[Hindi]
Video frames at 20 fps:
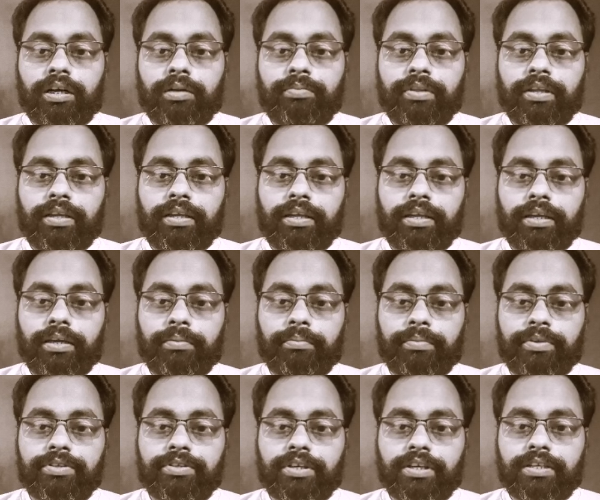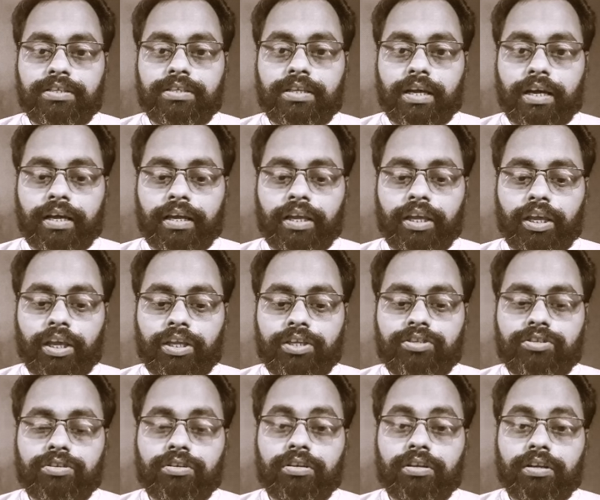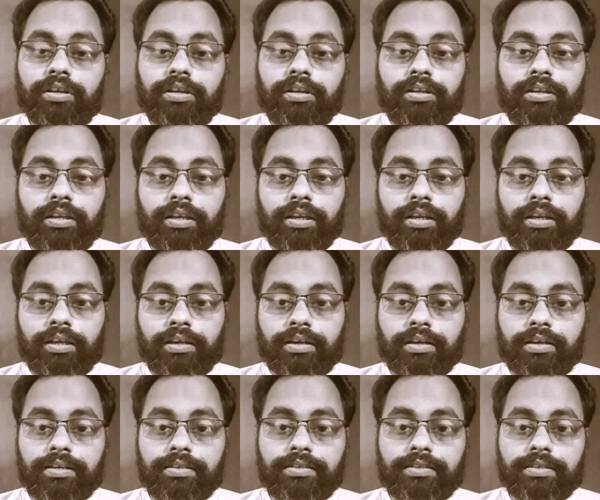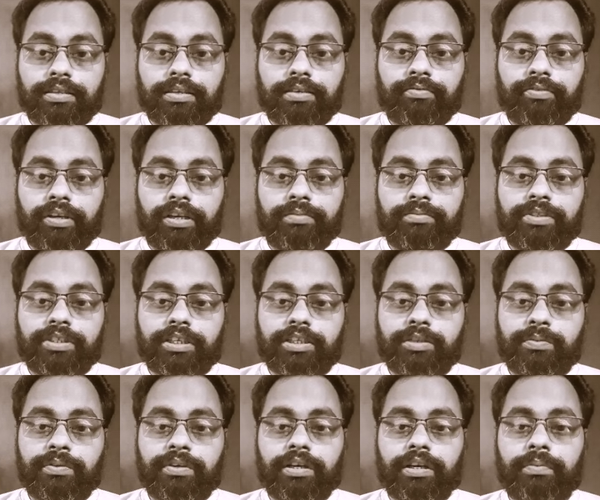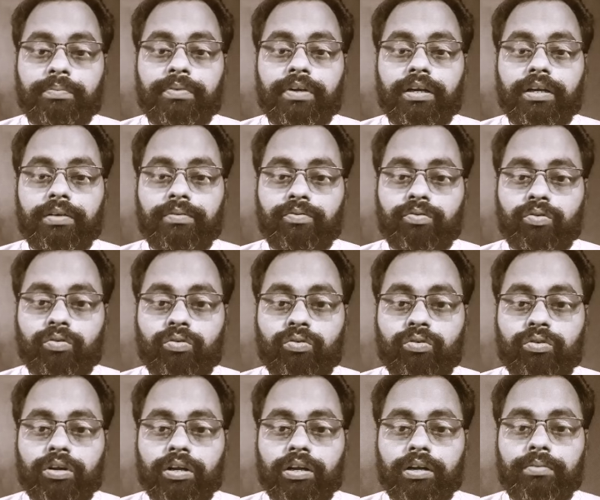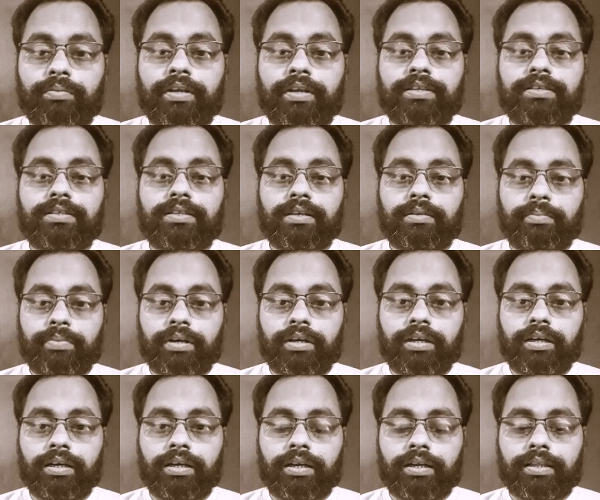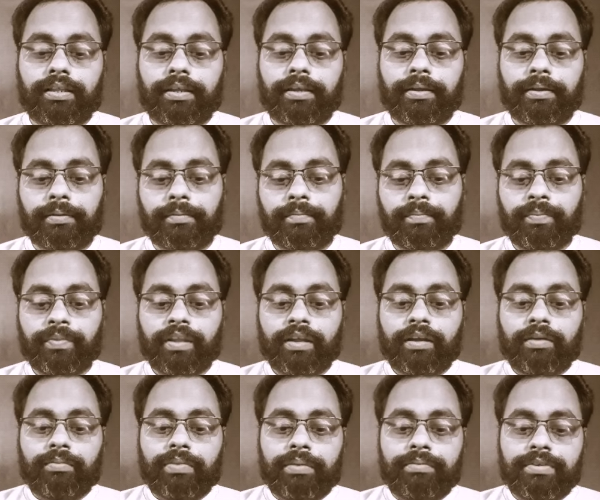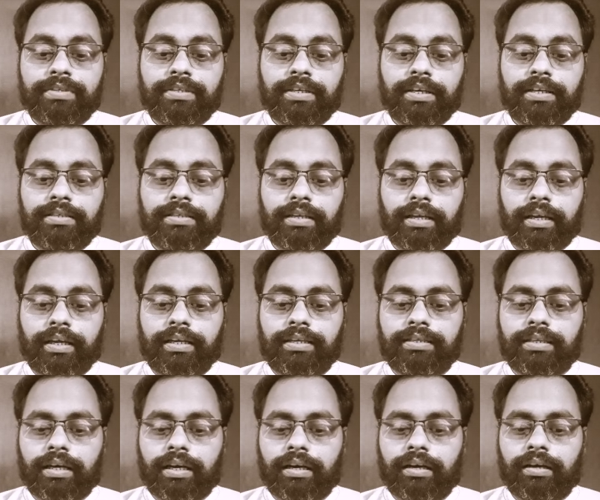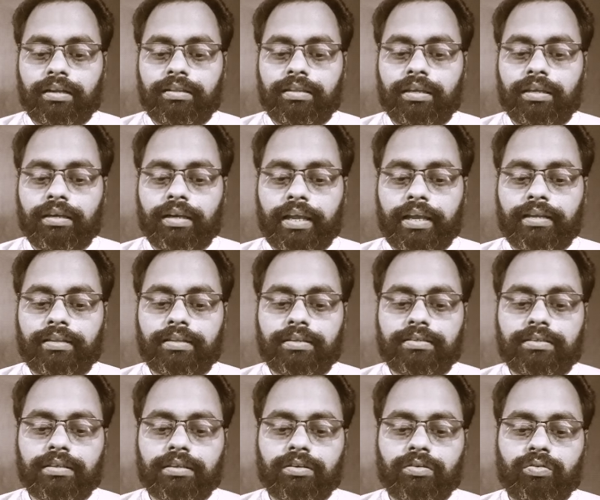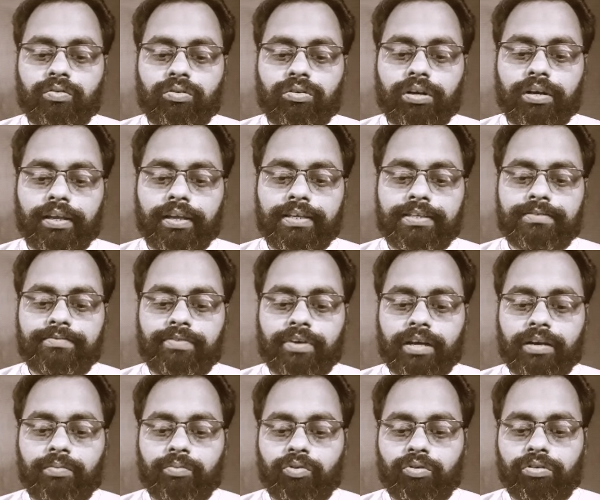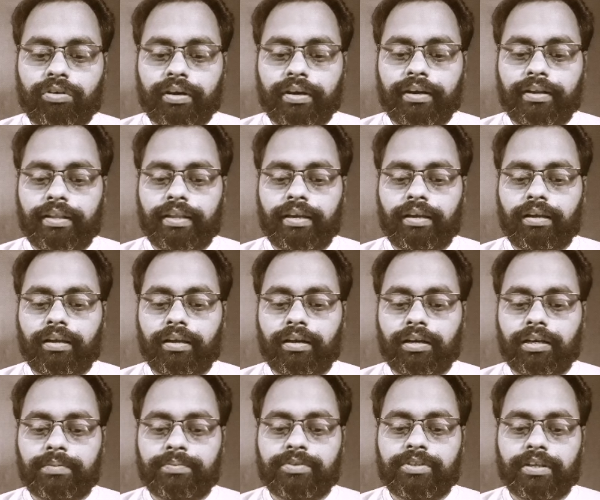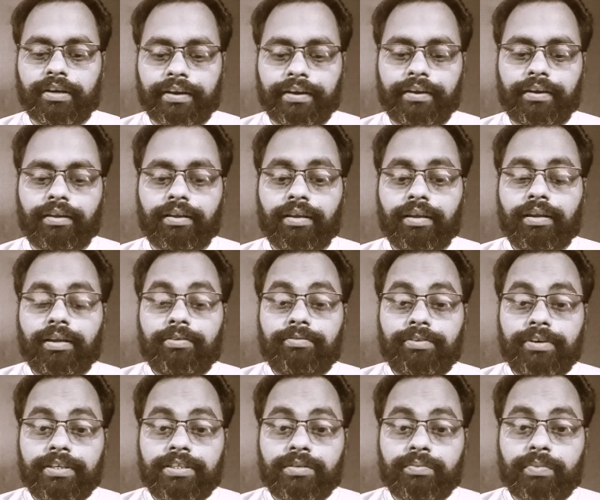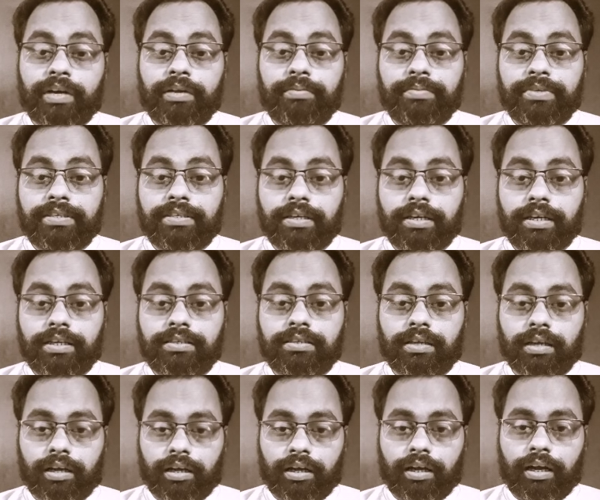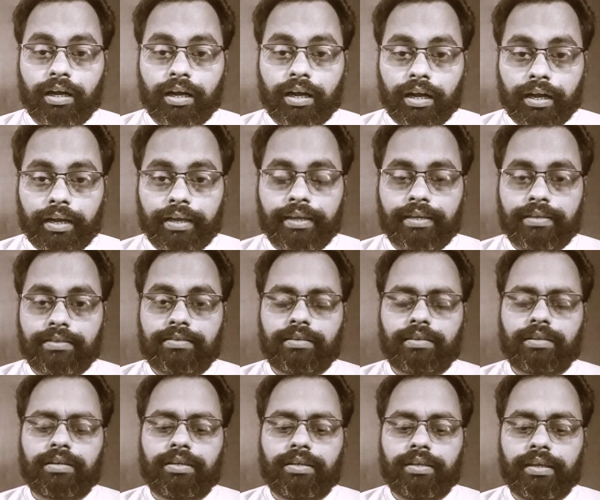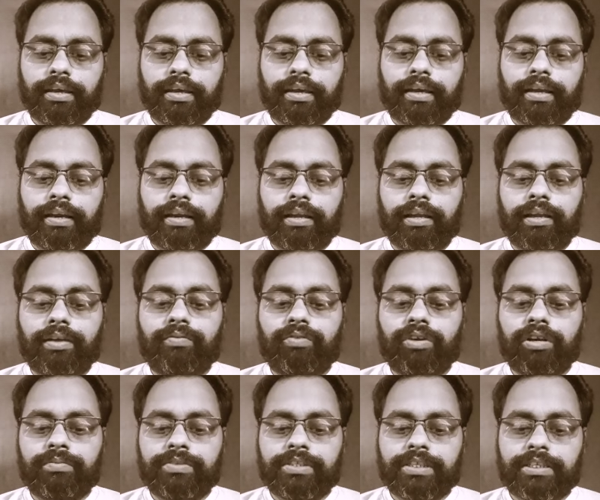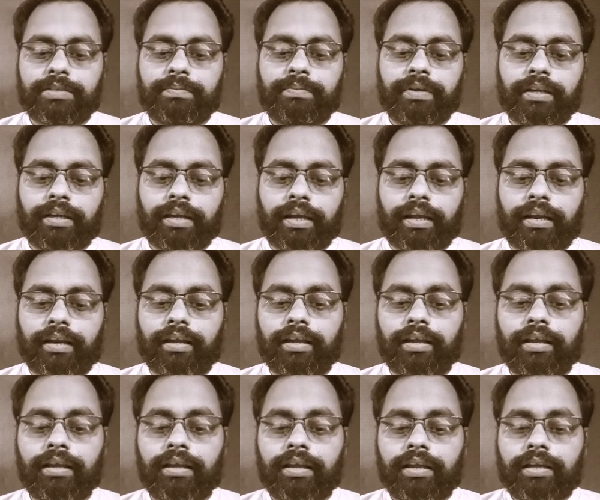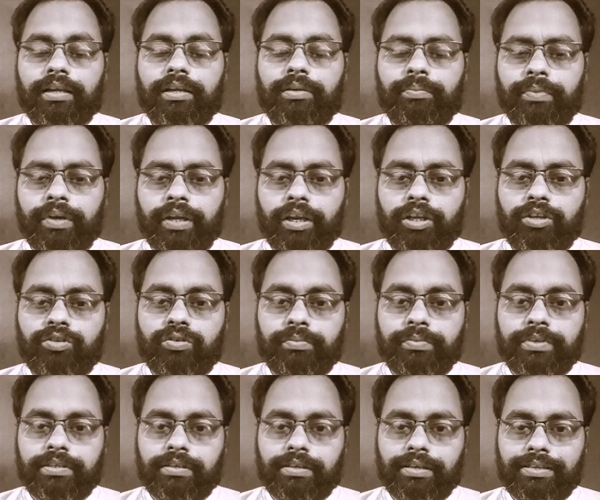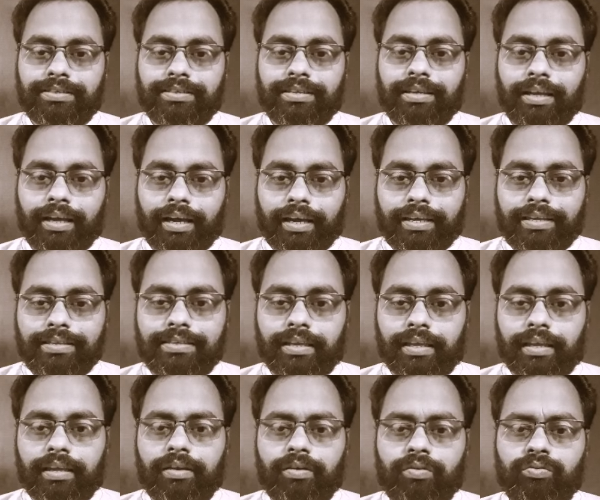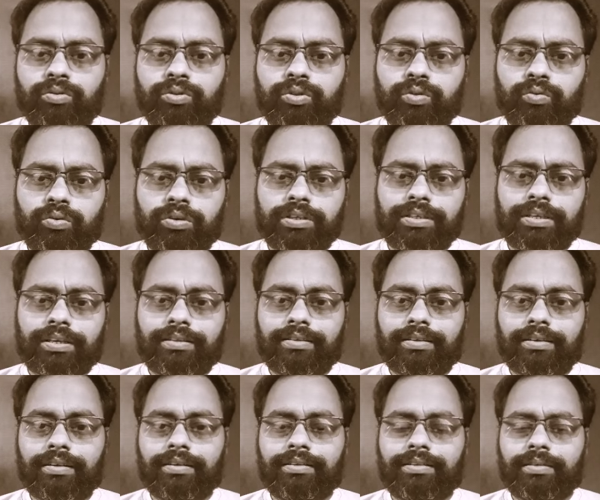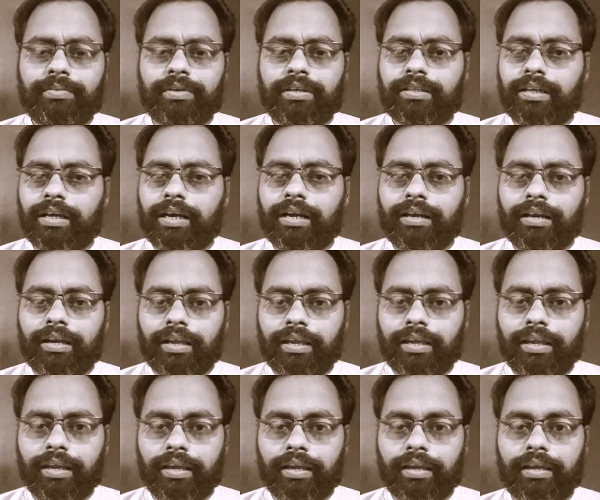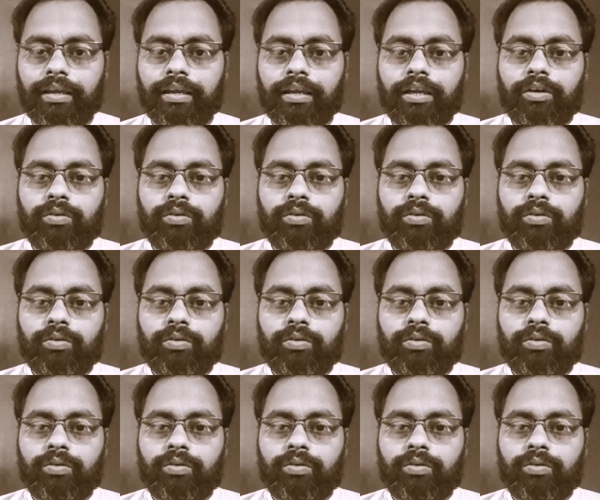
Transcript: अब देखिए मिस्ट्रेस आइज ये किस तरह विलियम शेक्सपियर अपने लव को किस तरह वर्णन करते हैं माई मिस्ट्रेस आईज आर नथिंग लाइक द सन कोरल इज फार मोर रेड देन हर लिप्स रेड फ्रेंड्स माई मिस्ट्रेस आईज ये कह रहे हैं विलियम शेक्सपियर कह रहे हैं कि मेरी जो मिस्ट्रेस की आइज़ है वो सूरज की तरह चमकदार नहीं है